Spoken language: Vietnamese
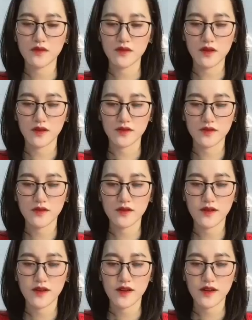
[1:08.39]
Được chứ
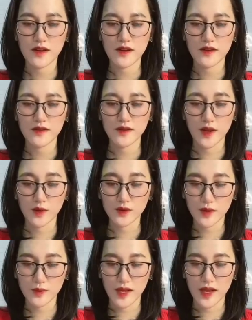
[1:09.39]
Nếu
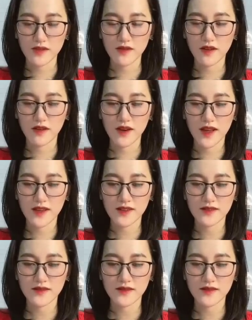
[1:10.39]
sau này hai đứa lớn lên